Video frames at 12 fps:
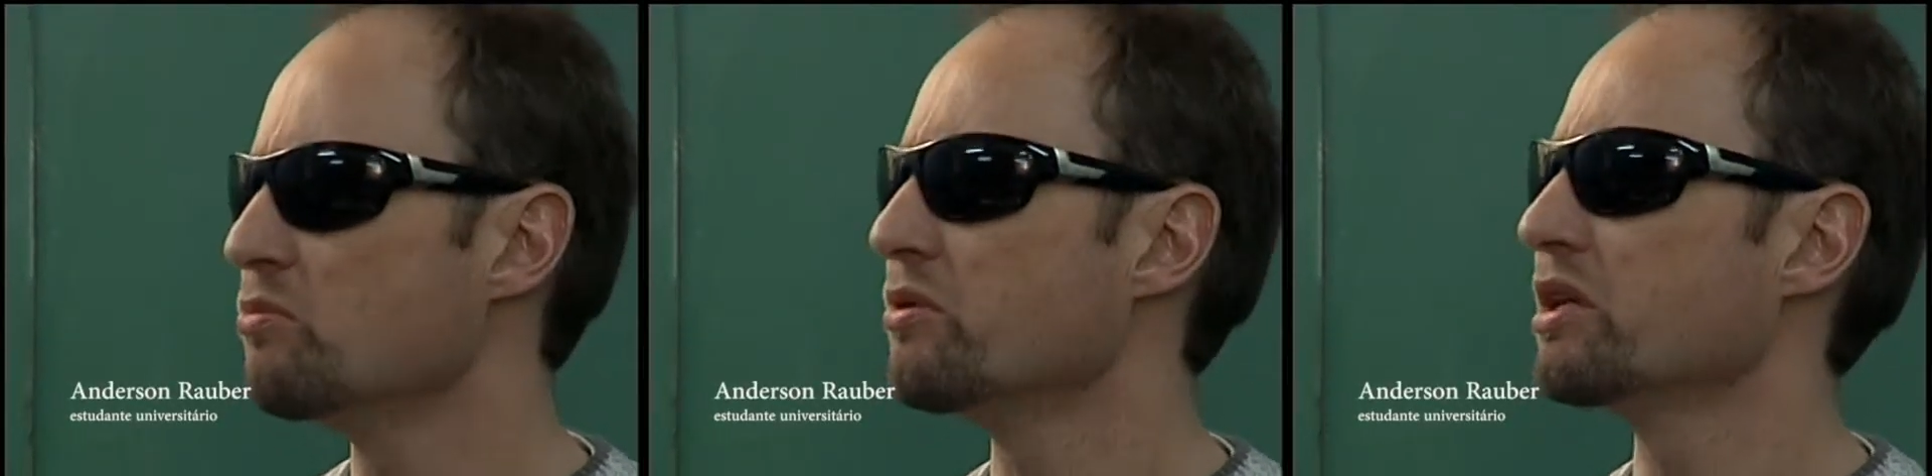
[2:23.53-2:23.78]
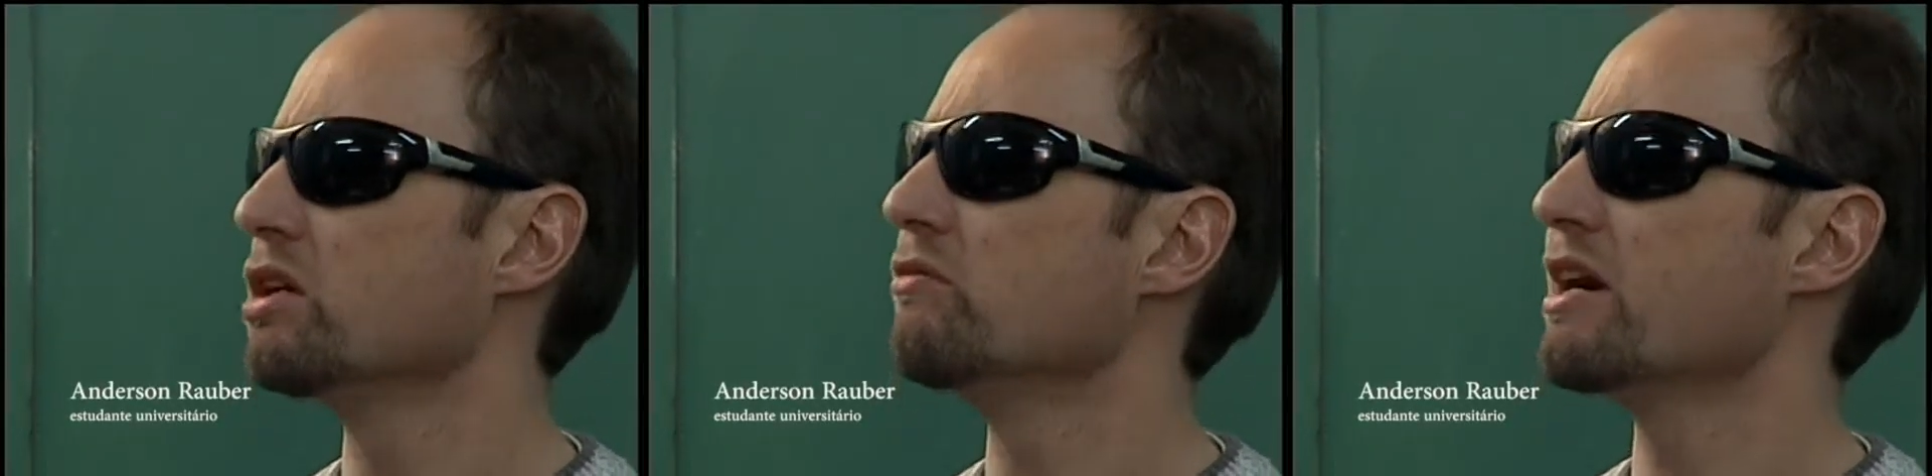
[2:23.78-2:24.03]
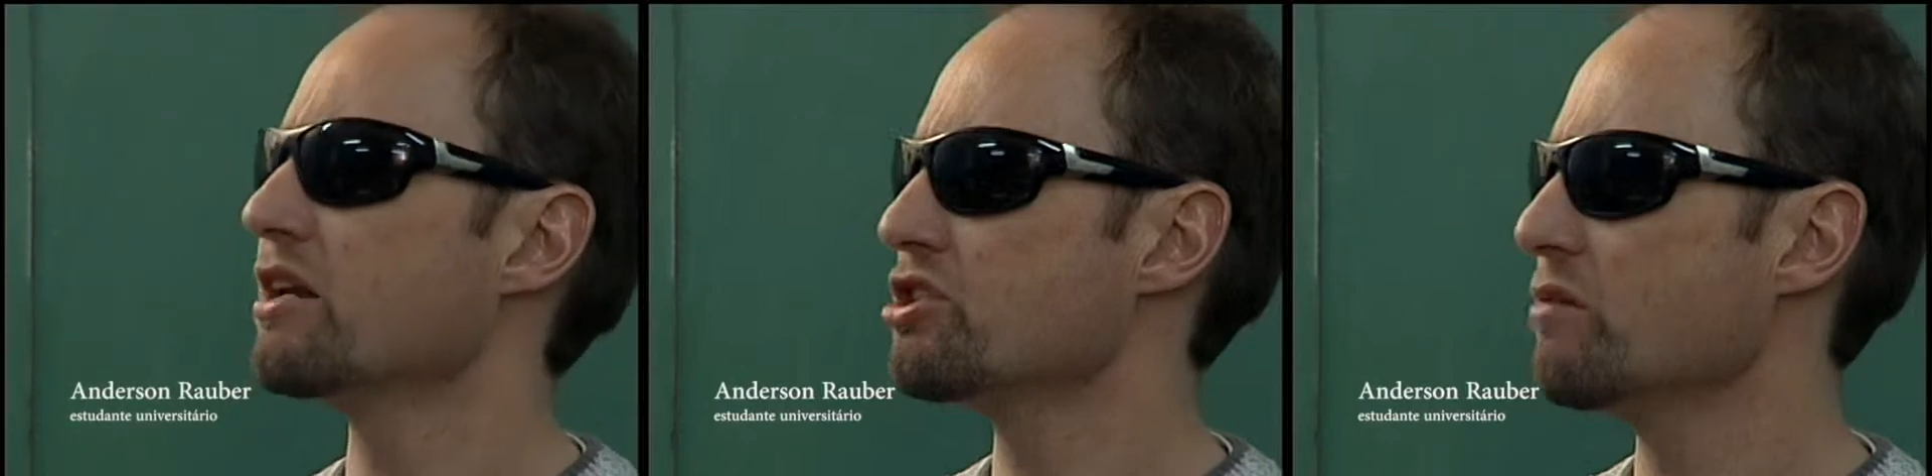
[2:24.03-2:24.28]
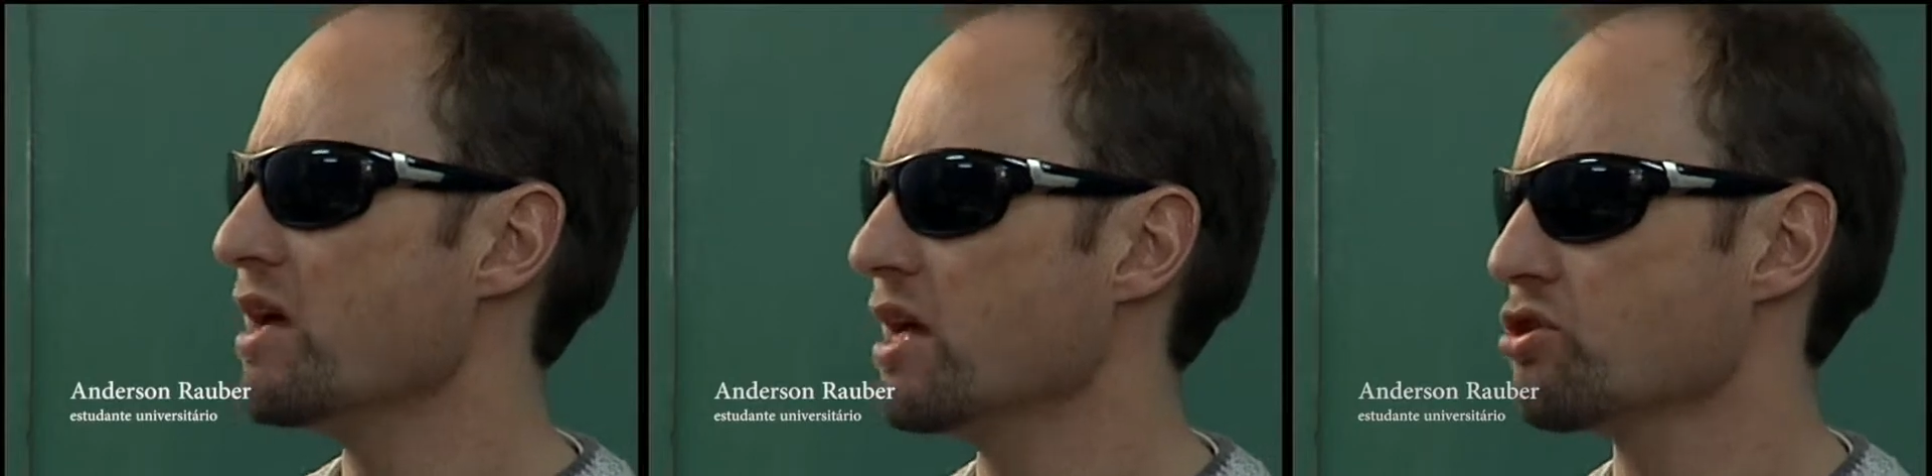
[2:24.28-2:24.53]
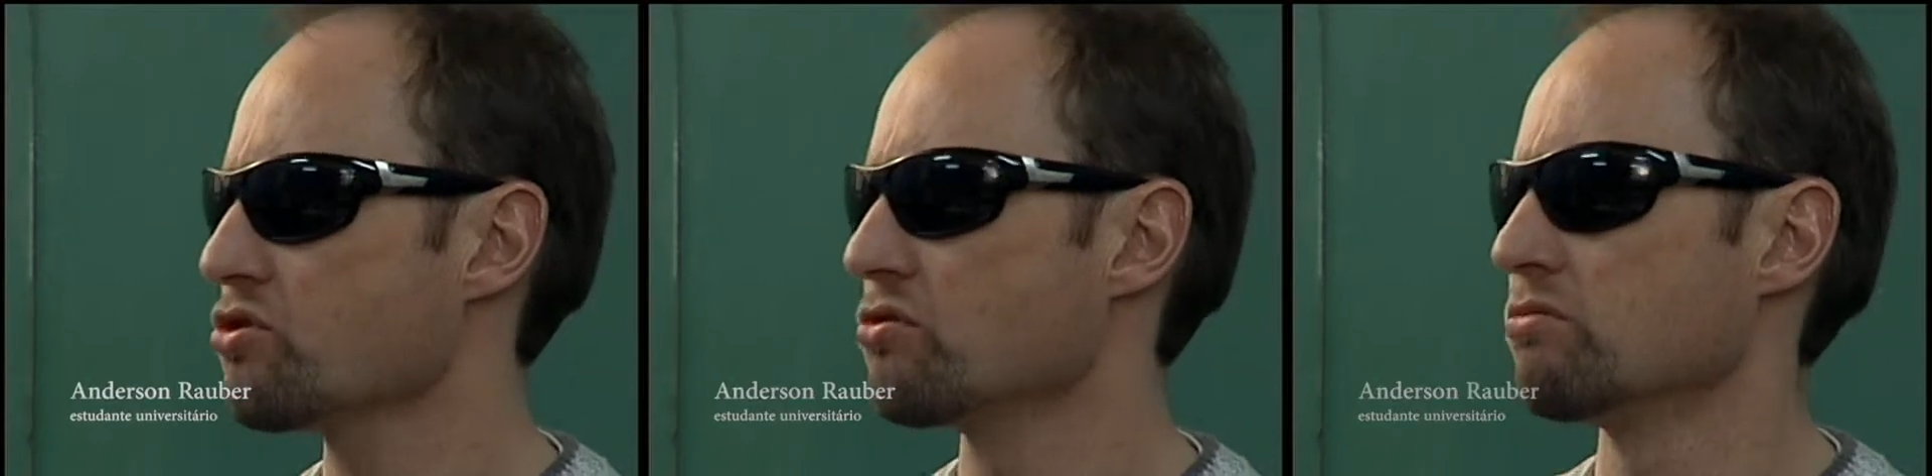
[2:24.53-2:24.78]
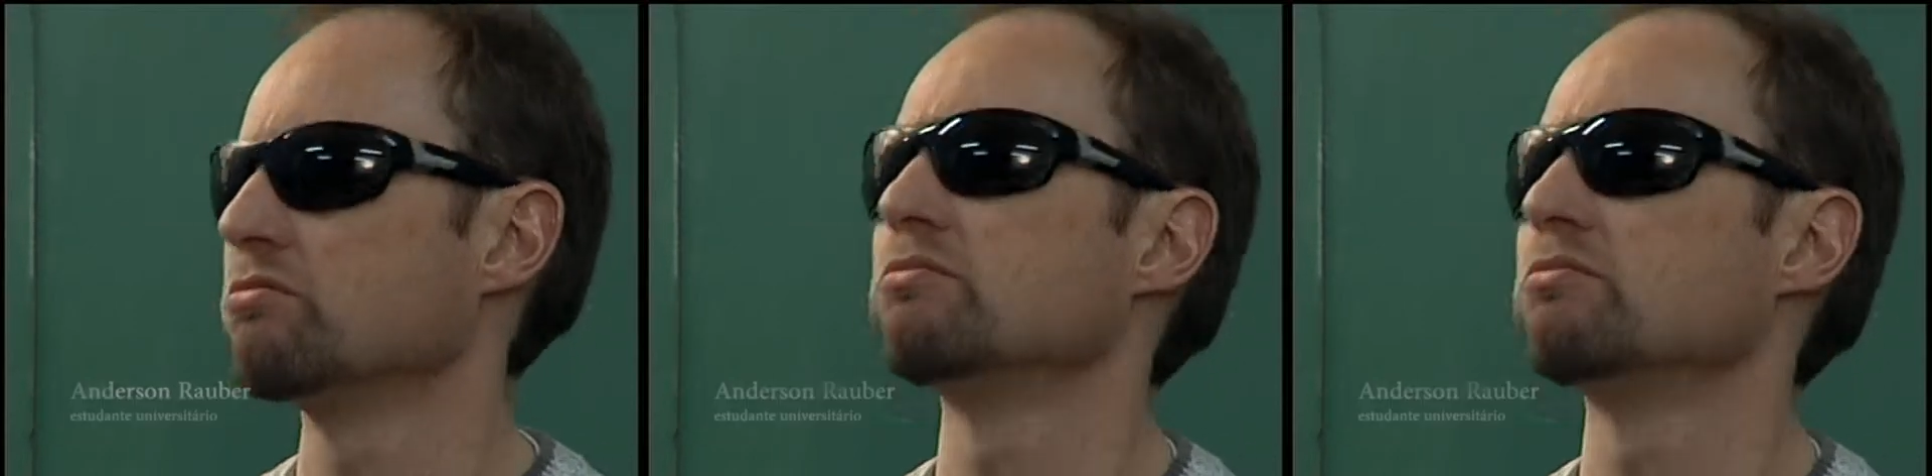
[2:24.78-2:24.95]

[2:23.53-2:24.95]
porque eu era diabético.